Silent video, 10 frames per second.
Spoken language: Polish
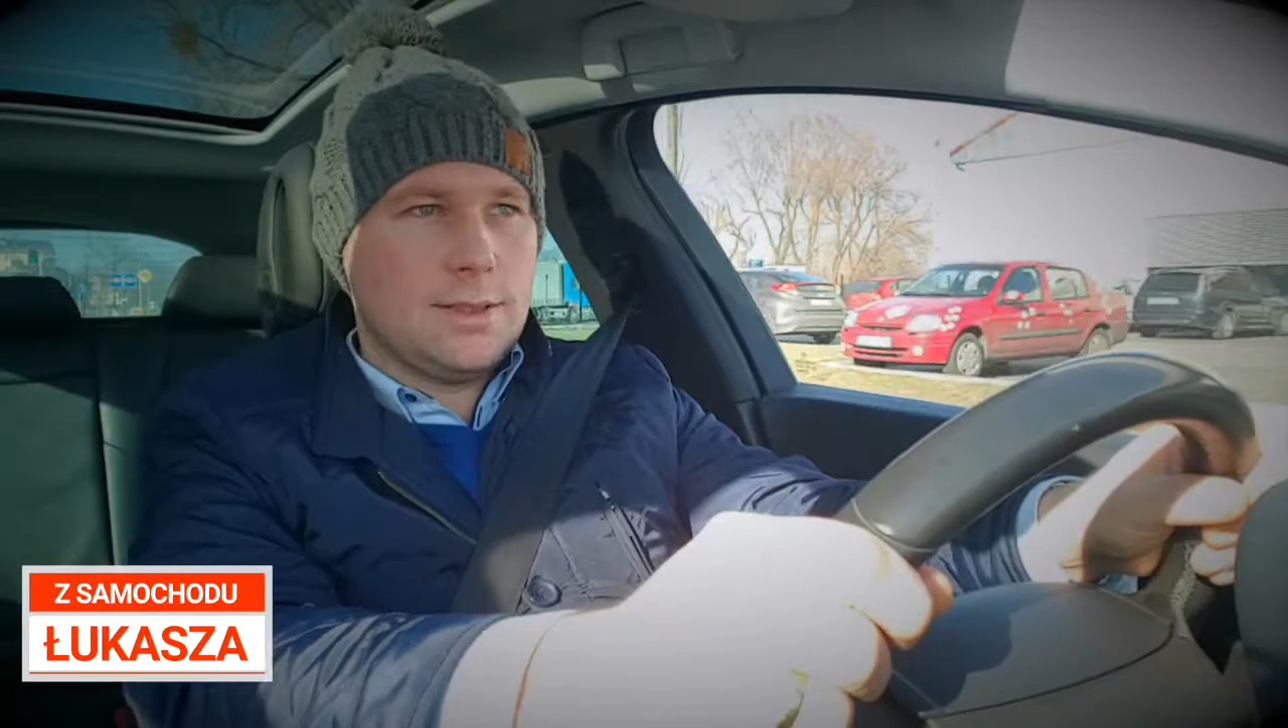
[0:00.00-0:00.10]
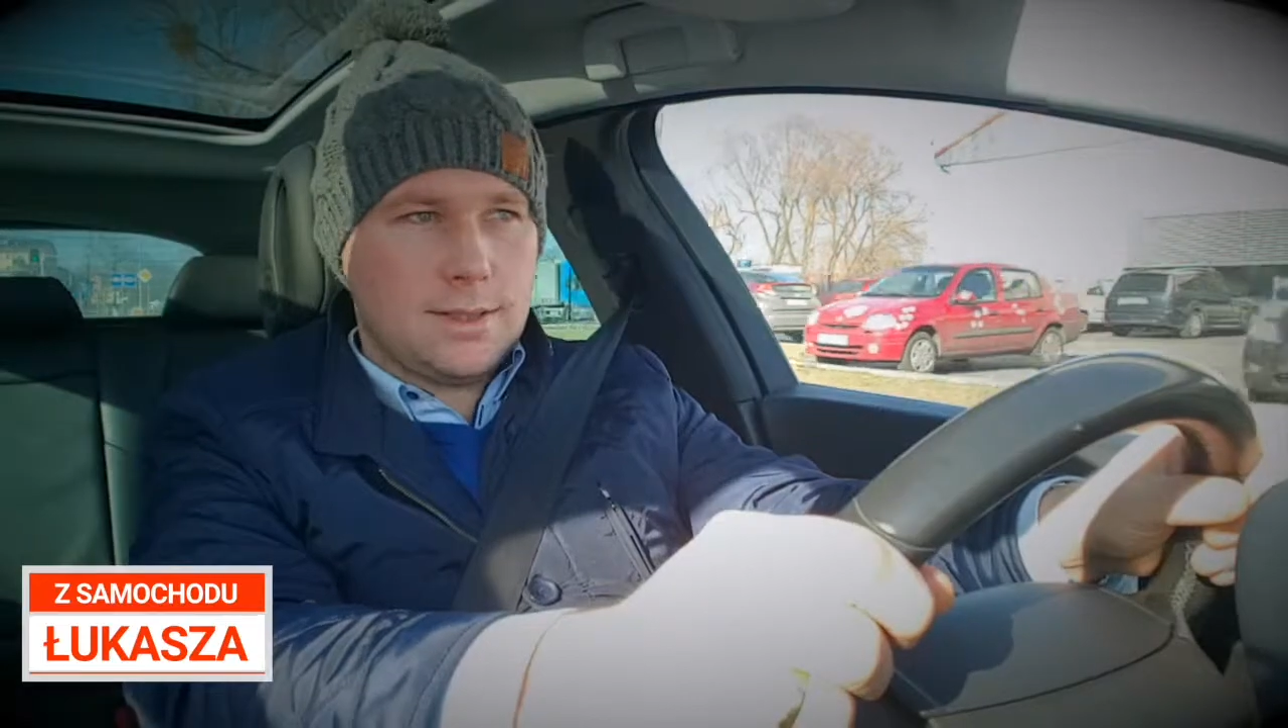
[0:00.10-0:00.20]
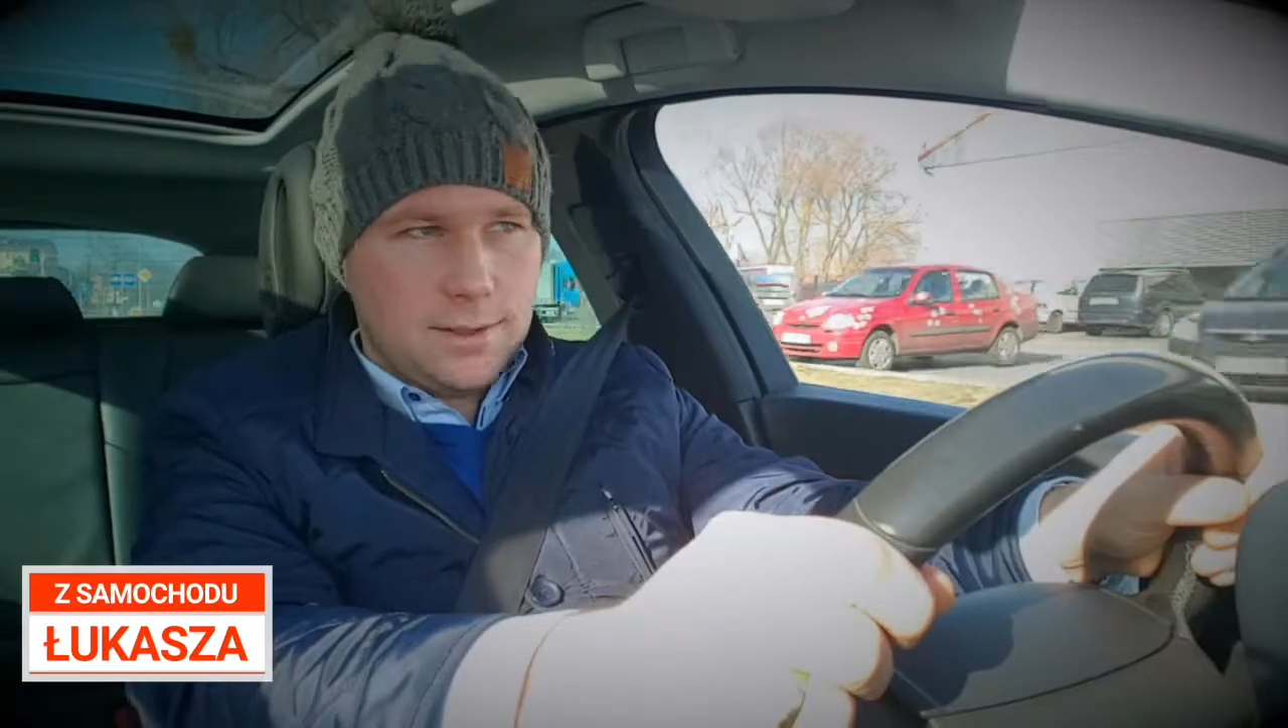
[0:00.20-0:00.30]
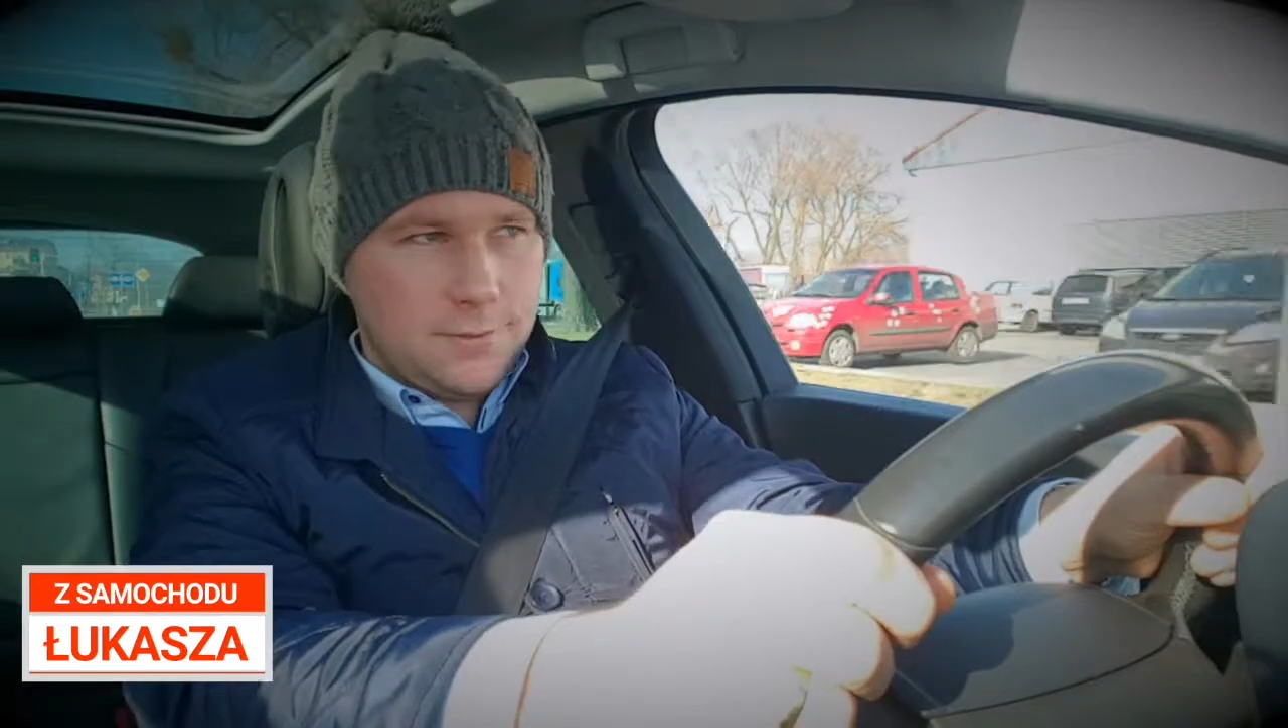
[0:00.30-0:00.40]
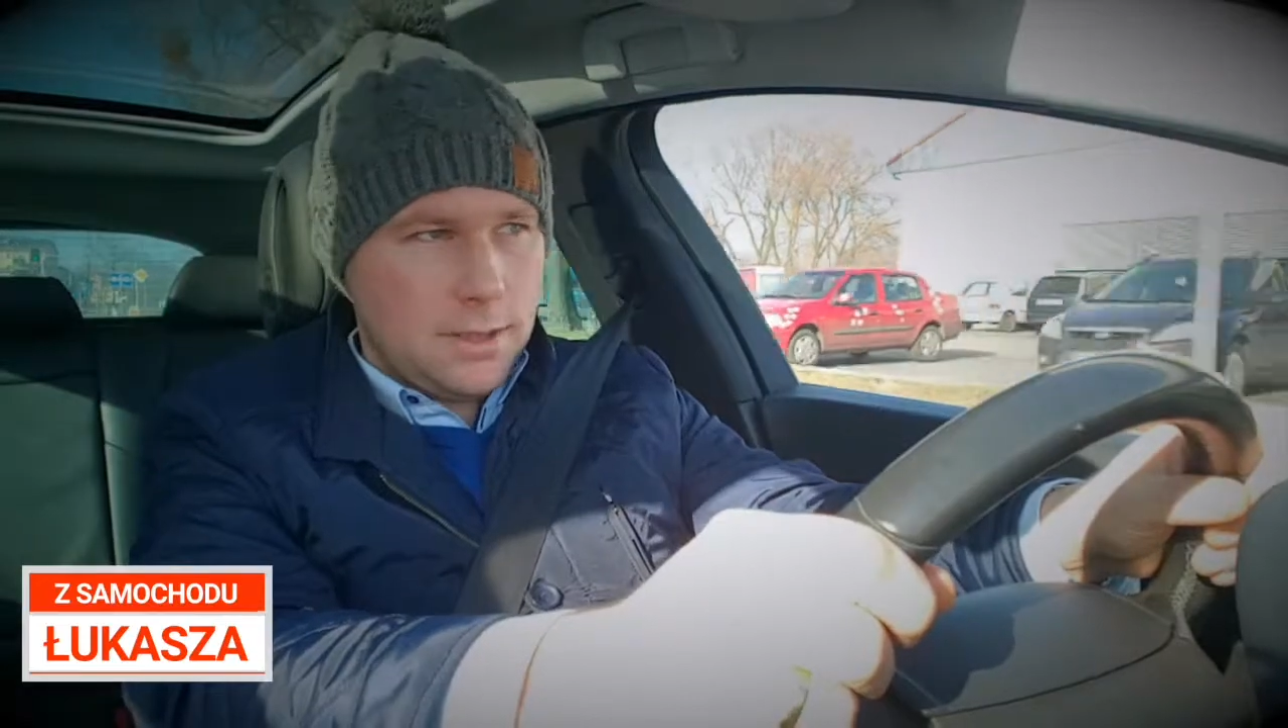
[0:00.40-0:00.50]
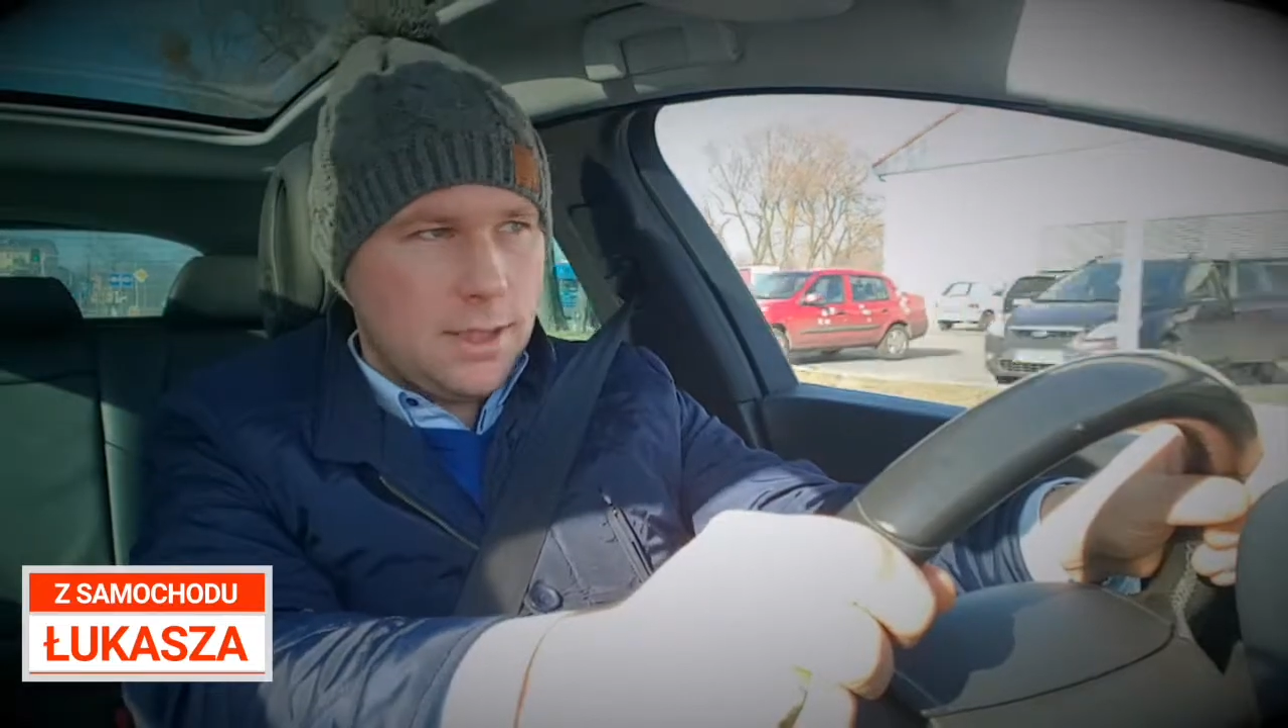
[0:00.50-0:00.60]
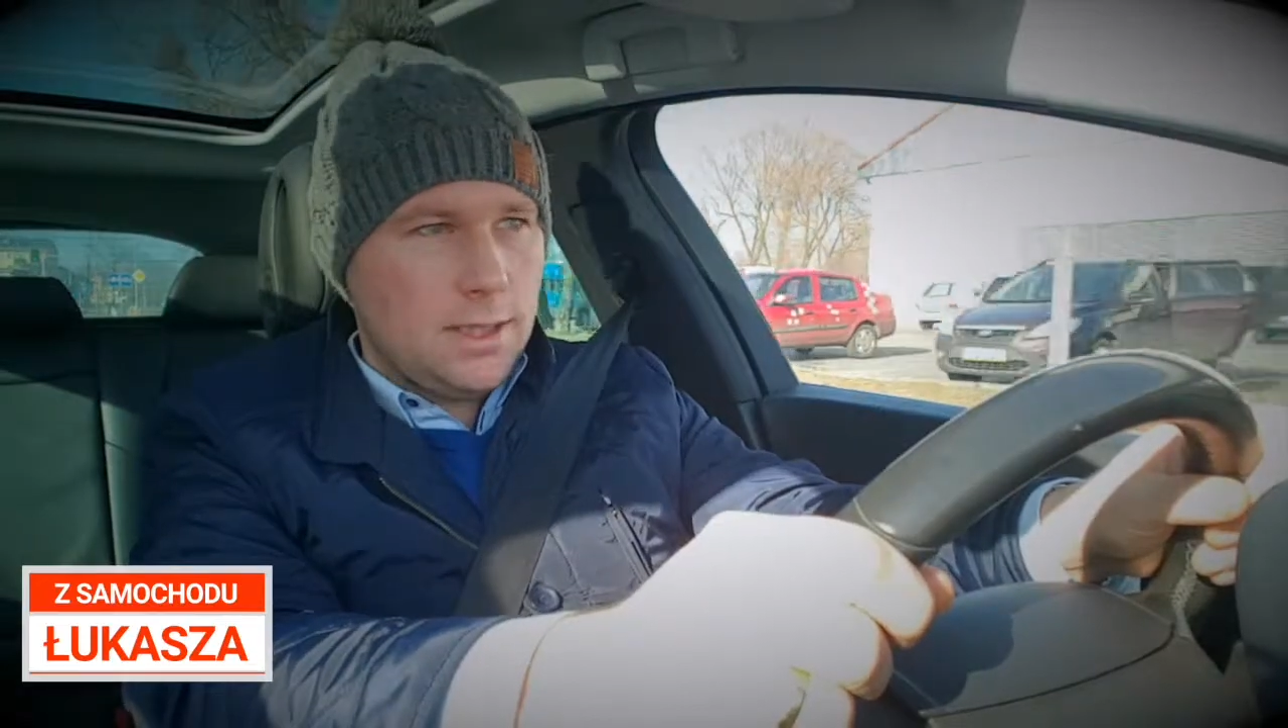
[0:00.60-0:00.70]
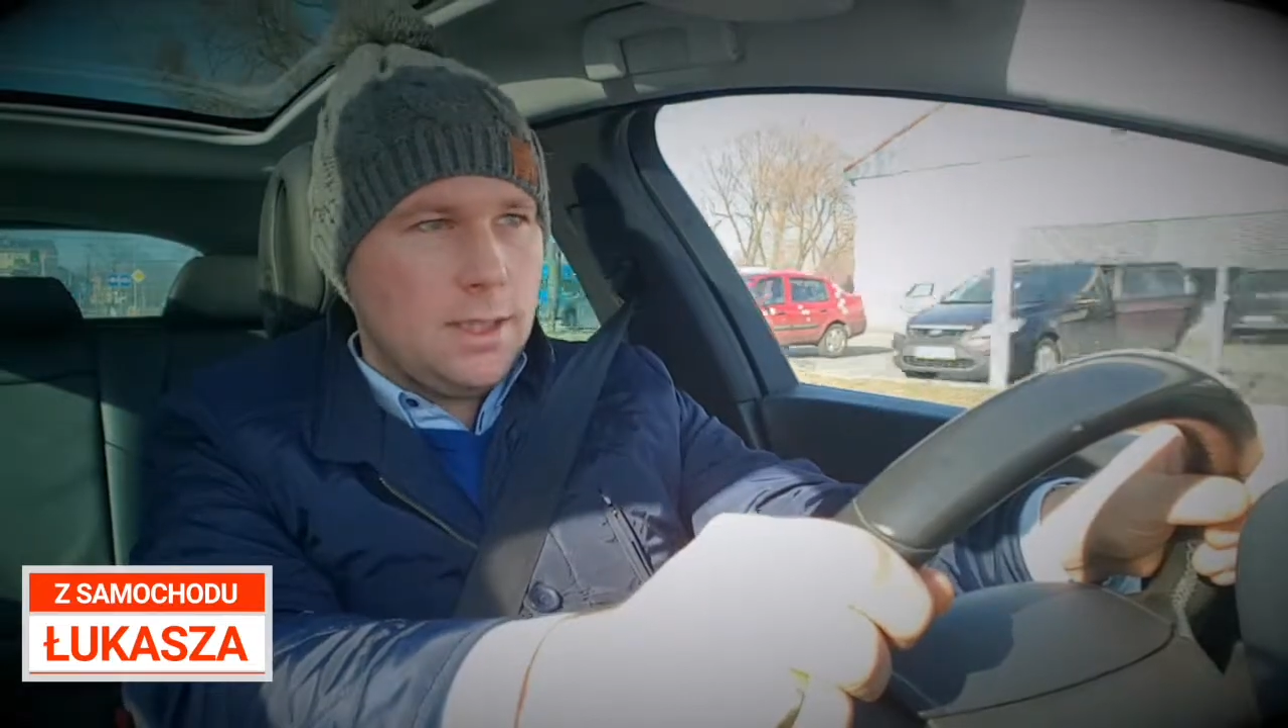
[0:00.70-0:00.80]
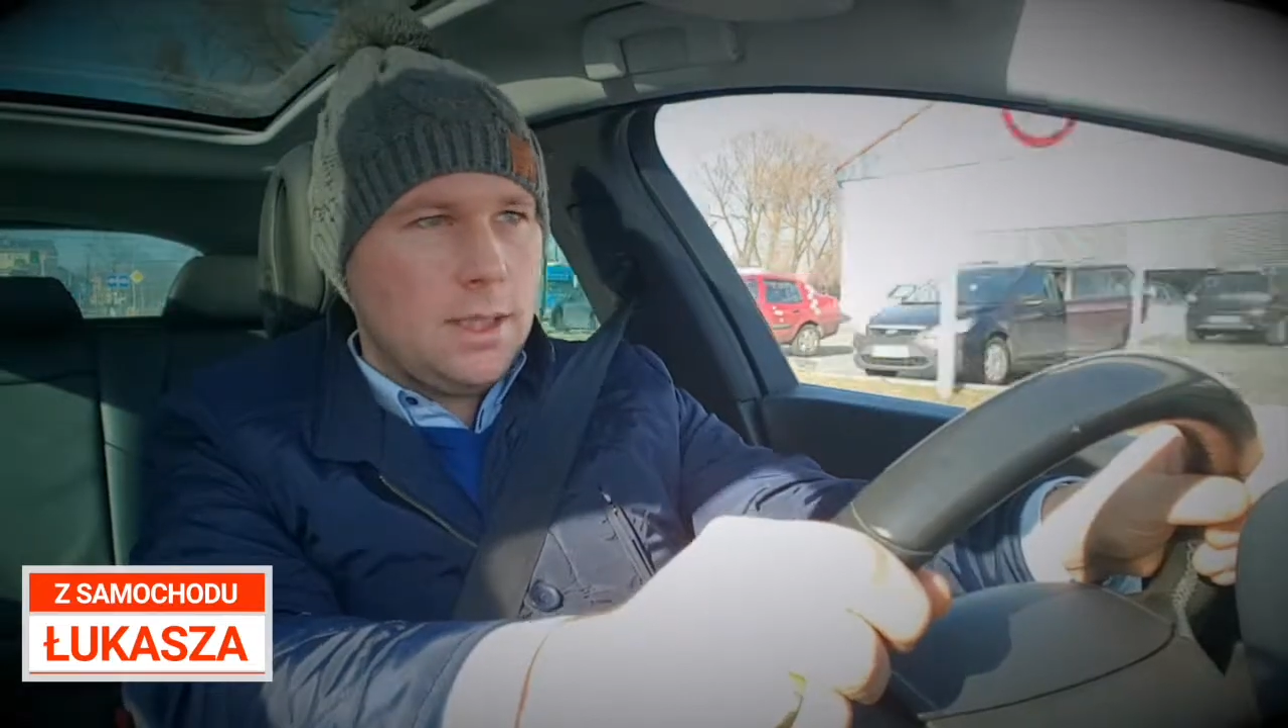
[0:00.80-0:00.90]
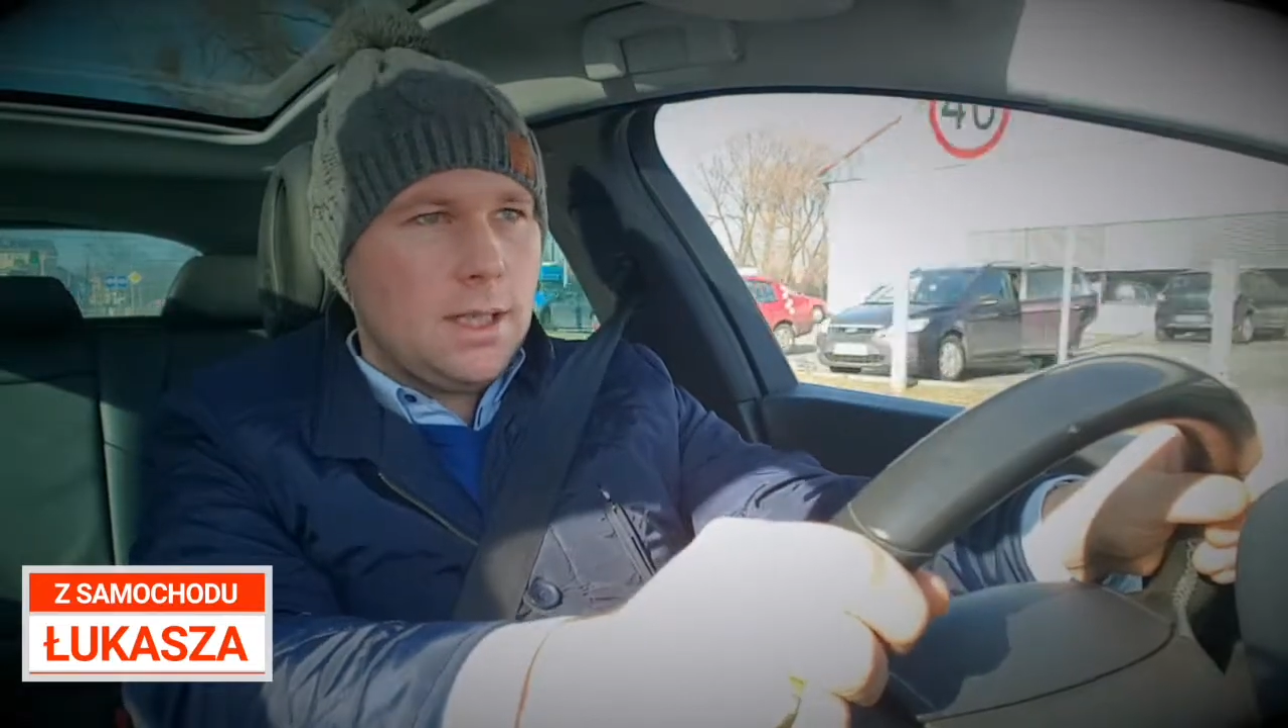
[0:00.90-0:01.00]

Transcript: za chwilę,